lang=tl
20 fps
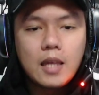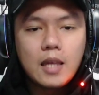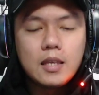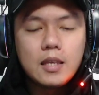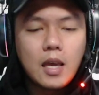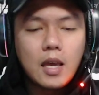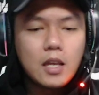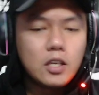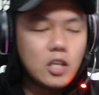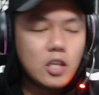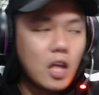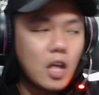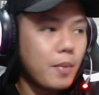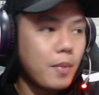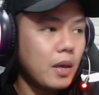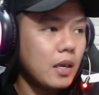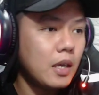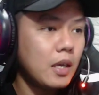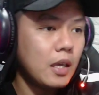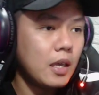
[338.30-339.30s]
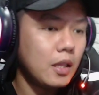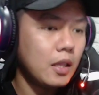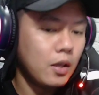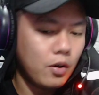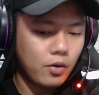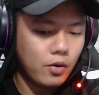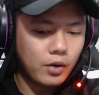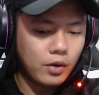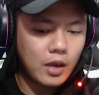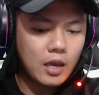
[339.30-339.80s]
sa HDMI in.
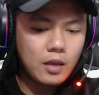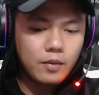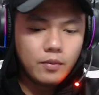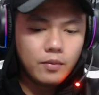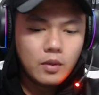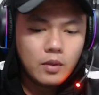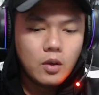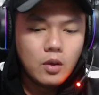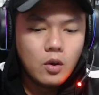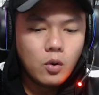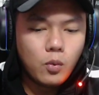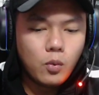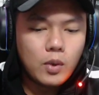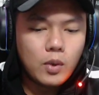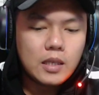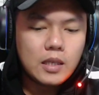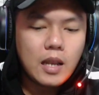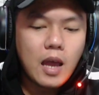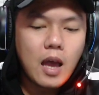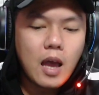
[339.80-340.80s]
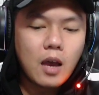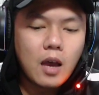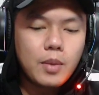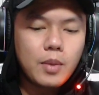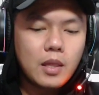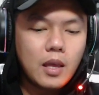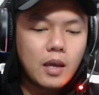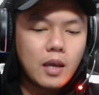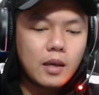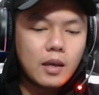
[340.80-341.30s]
Okay? Once na nakakabit
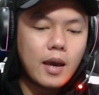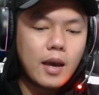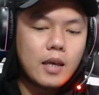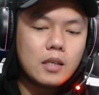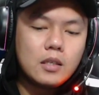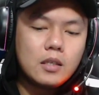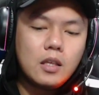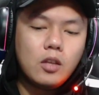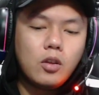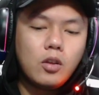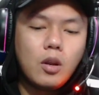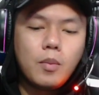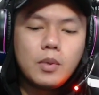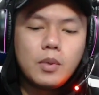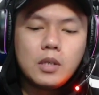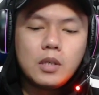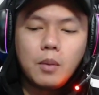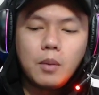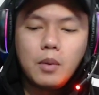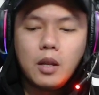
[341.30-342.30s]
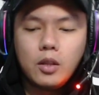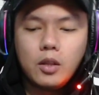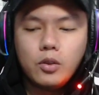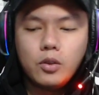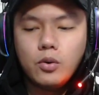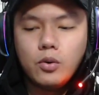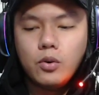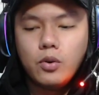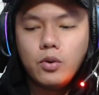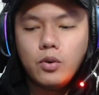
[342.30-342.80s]
na yan guys, dito naman sa kabilang
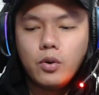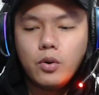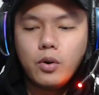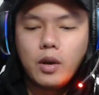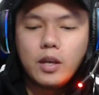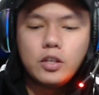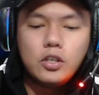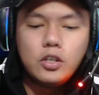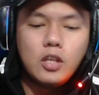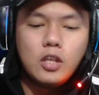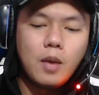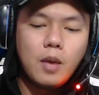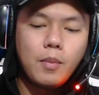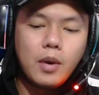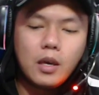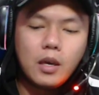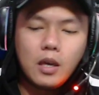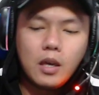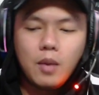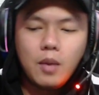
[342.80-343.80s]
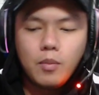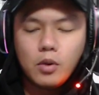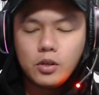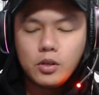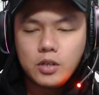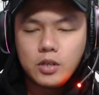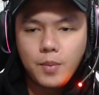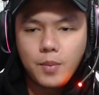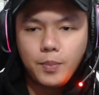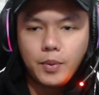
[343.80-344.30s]
dulo ng HDMI cable,
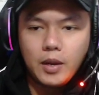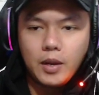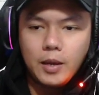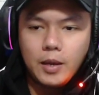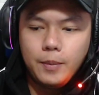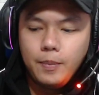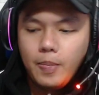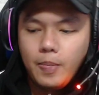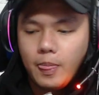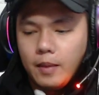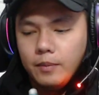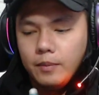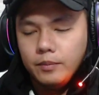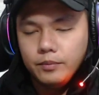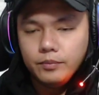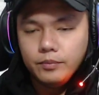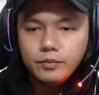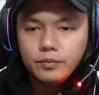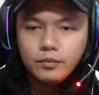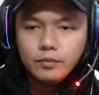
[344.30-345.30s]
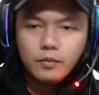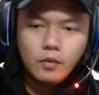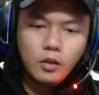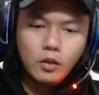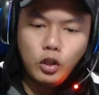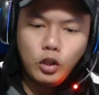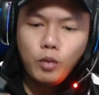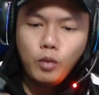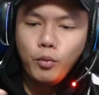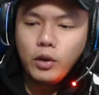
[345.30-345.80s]
syempre.
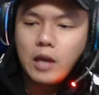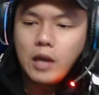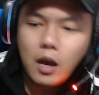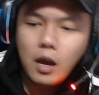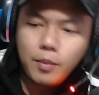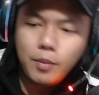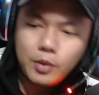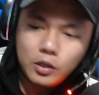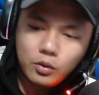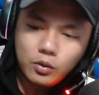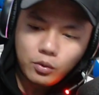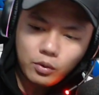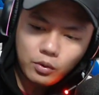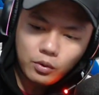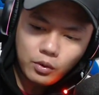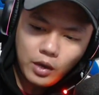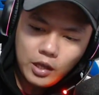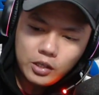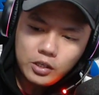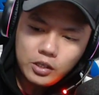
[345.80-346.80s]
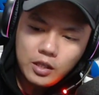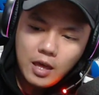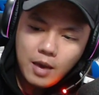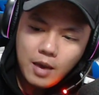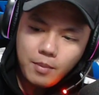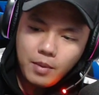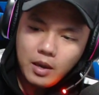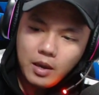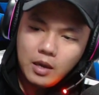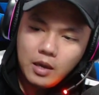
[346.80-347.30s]
May kakabit yung
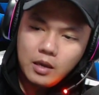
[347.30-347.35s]
HDMI